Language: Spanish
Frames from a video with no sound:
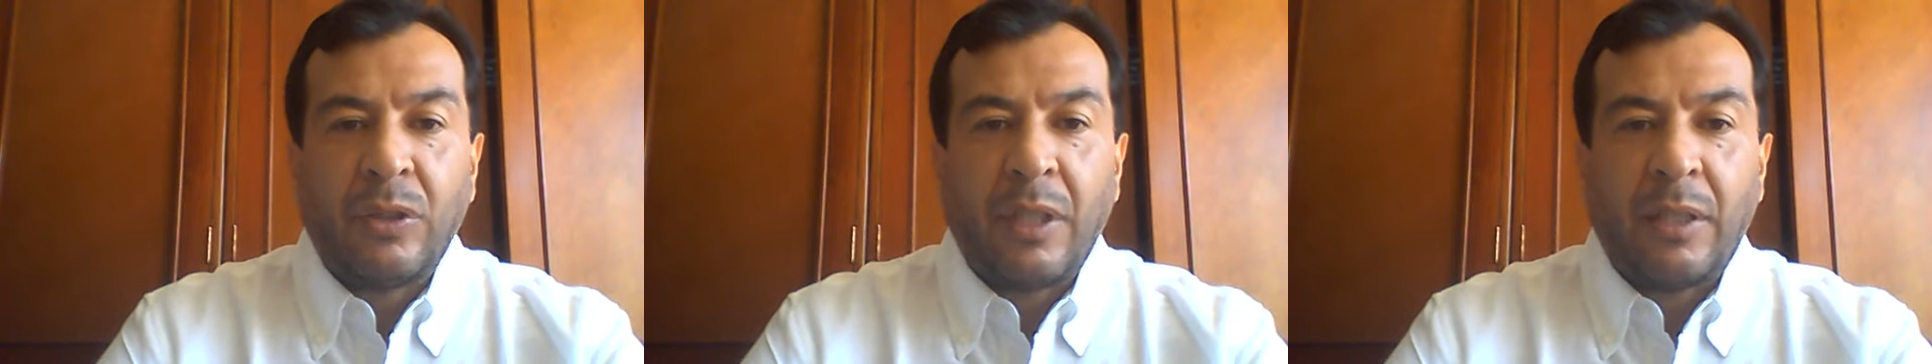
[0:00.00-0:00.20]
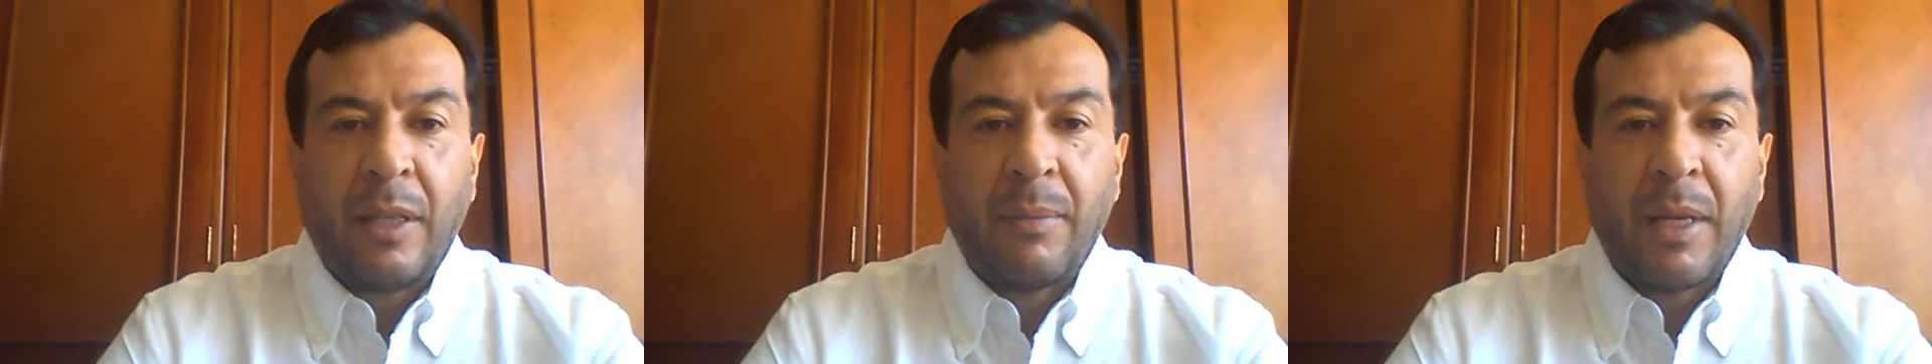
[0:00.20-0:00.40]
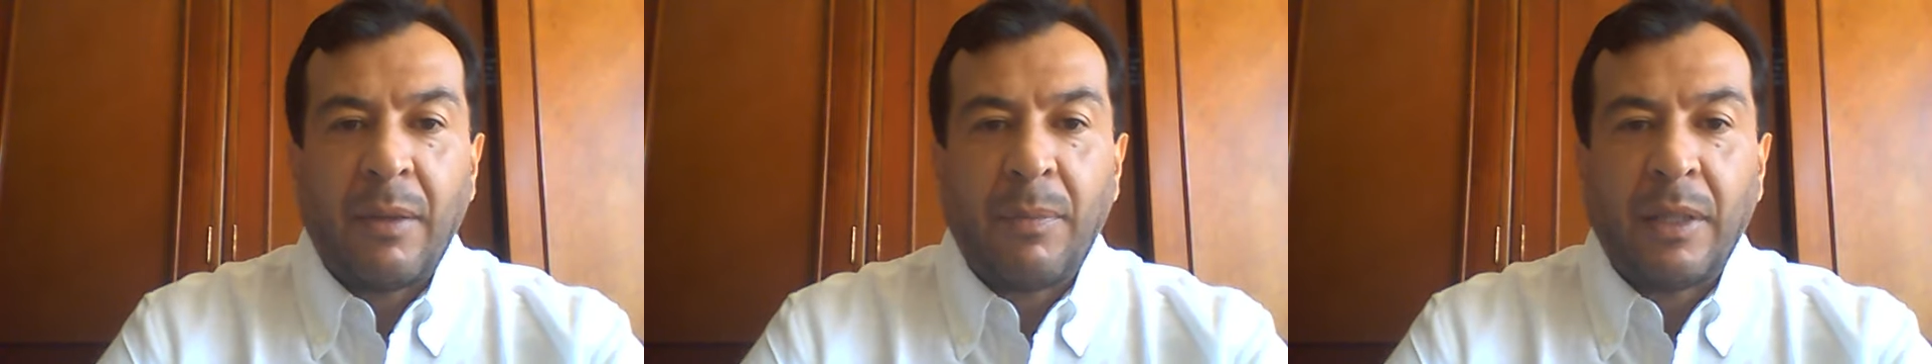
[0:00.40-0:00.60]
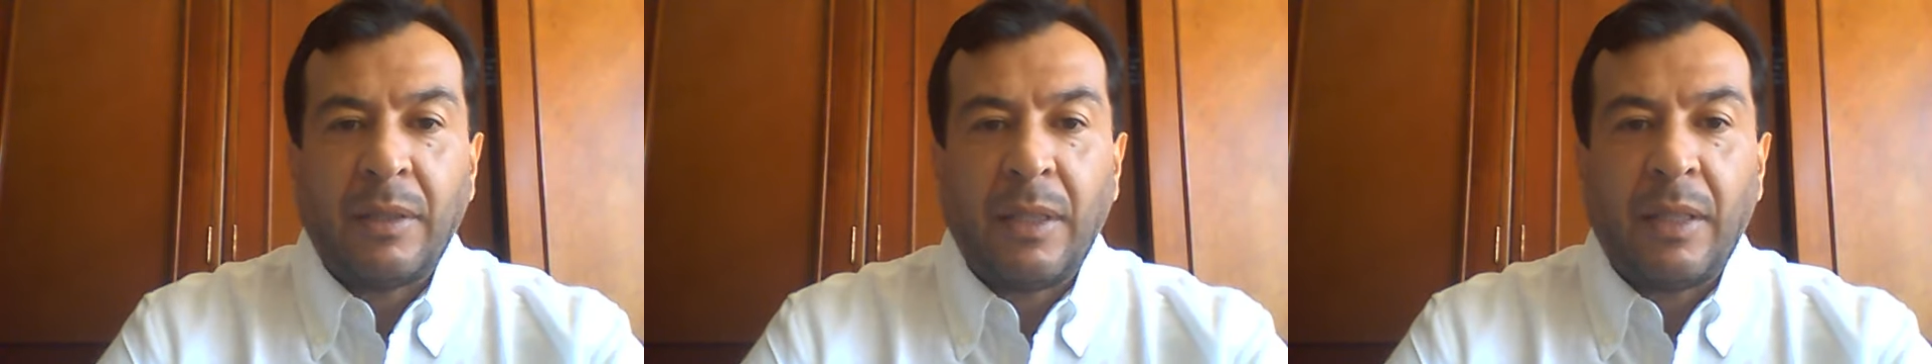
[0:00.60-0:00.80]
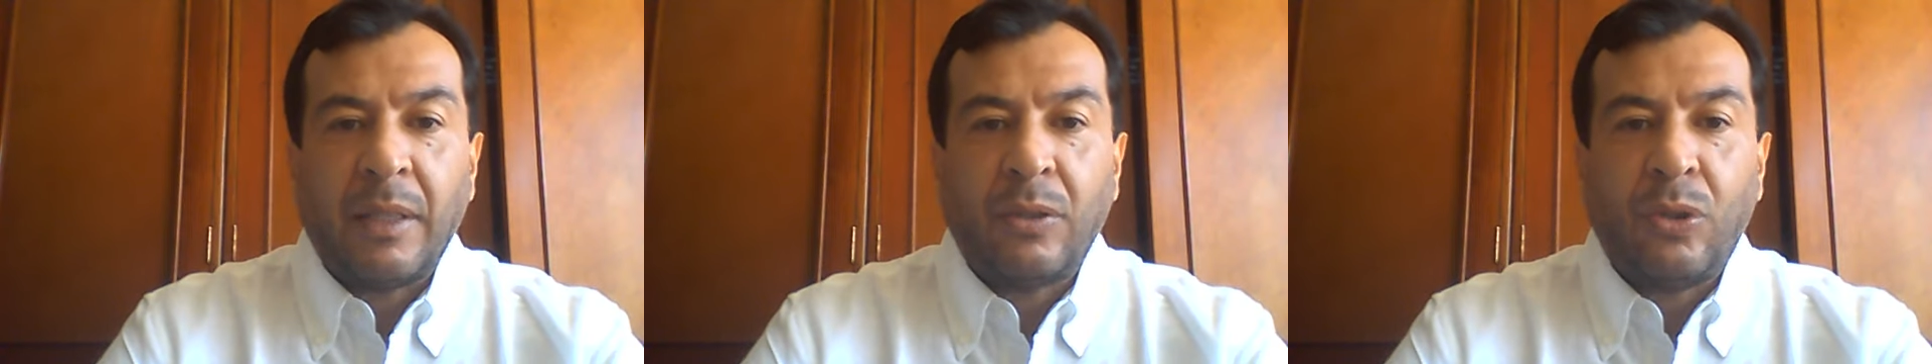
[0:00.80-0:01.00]
ese tema de
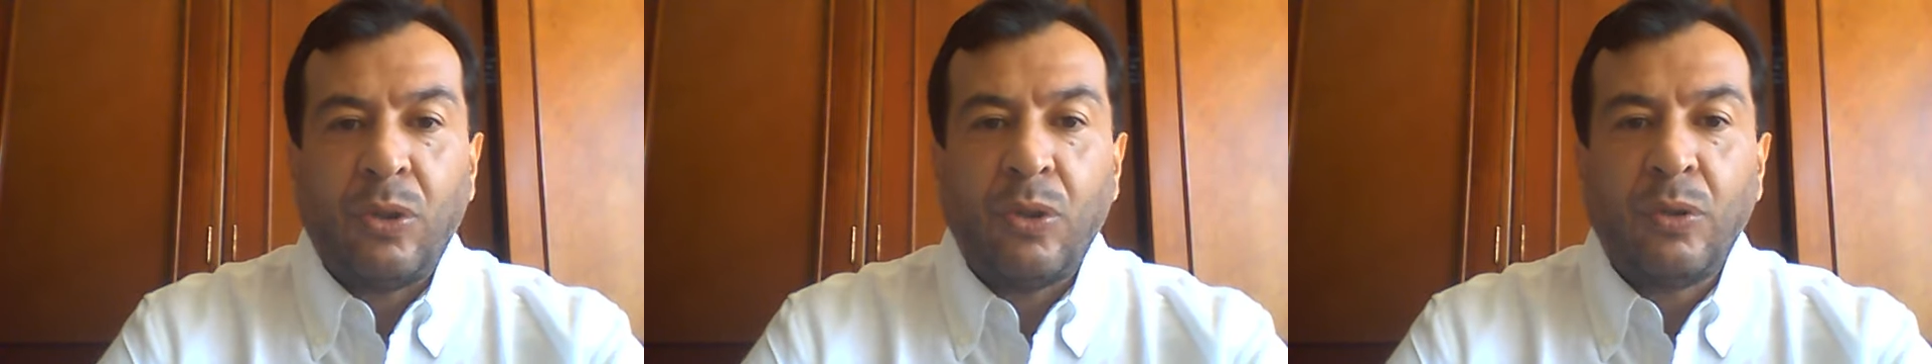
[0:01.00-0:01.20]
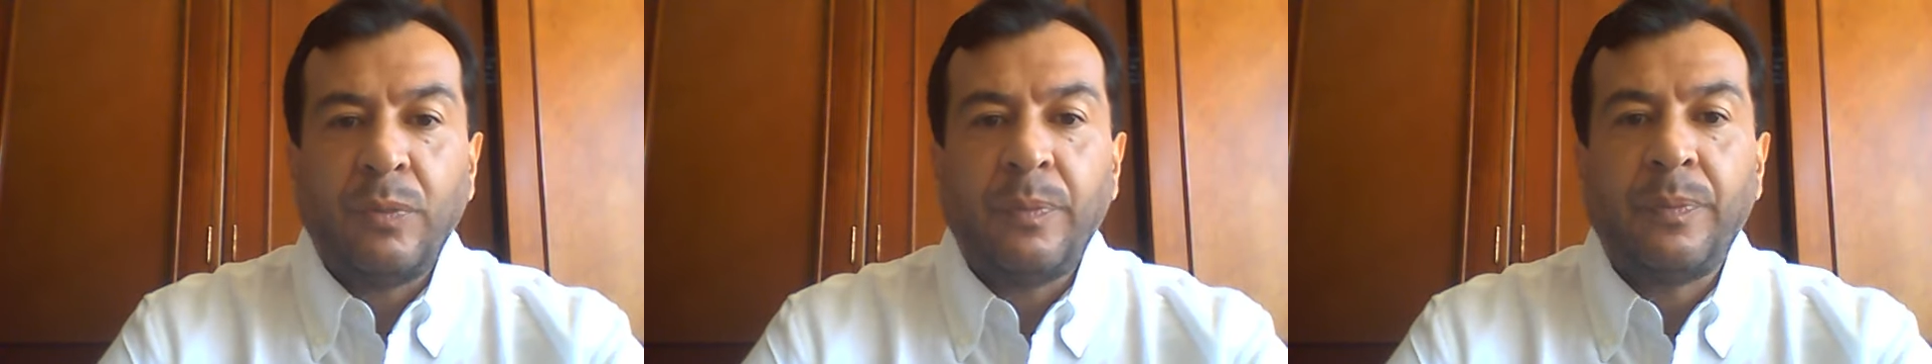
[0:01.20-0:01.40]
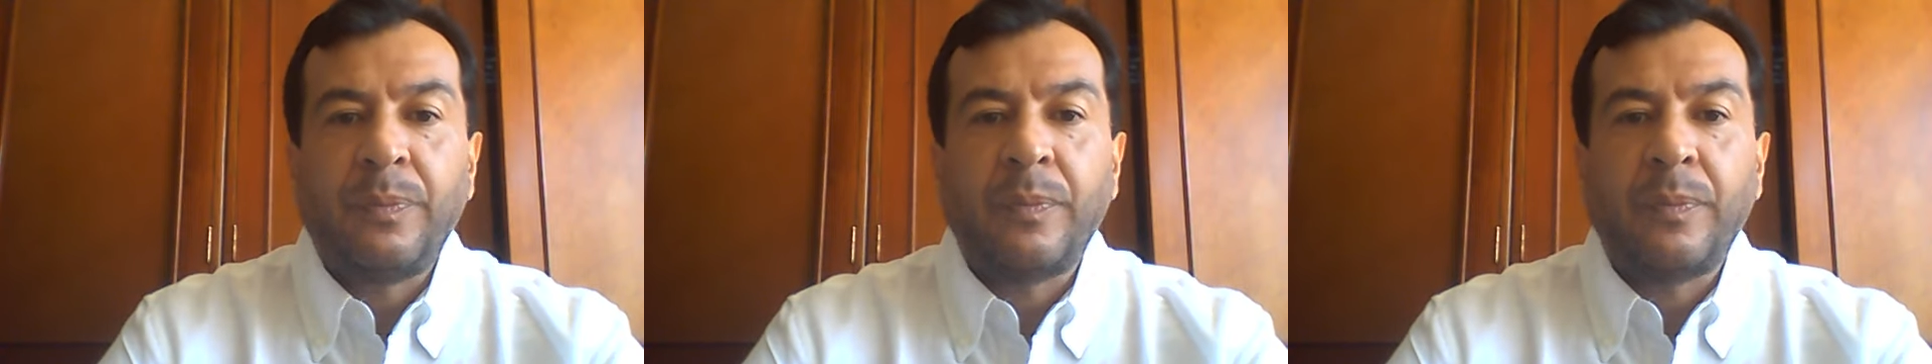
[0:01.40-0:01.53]
investigación,